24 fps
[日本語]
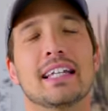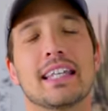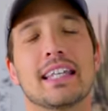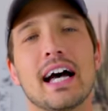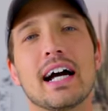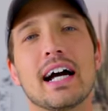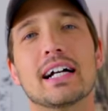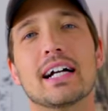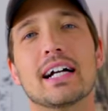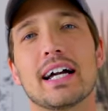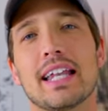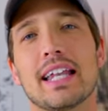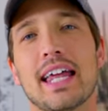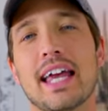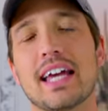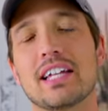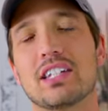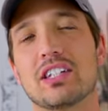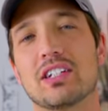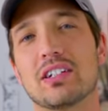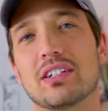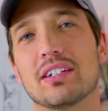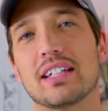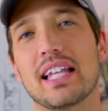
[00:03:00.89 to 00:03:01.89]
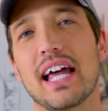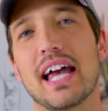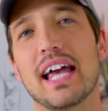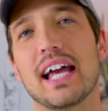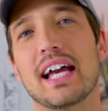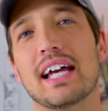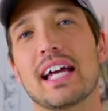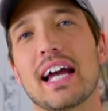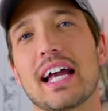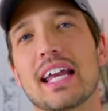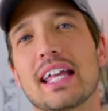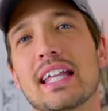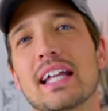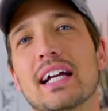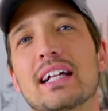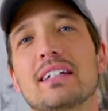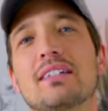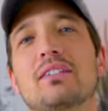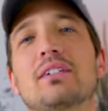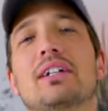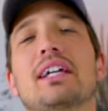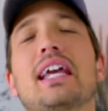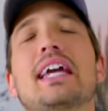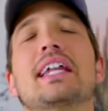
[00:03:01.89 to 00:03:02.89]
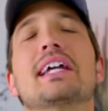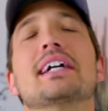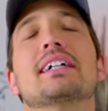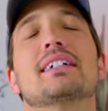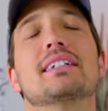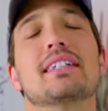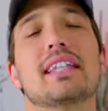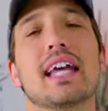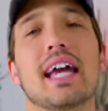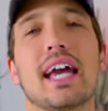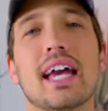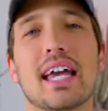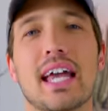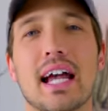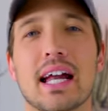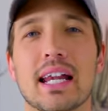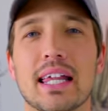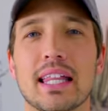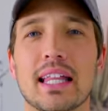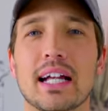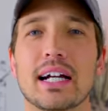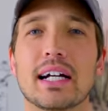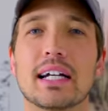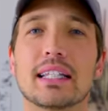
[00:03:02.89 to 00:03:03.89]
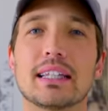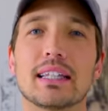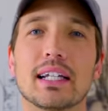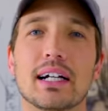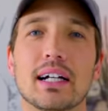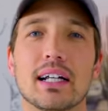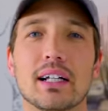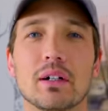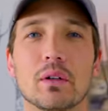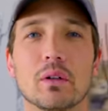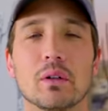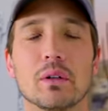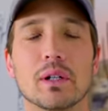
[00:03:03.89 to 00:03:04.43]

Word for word: なんかね宿題をやらないといけなくてやらなかったから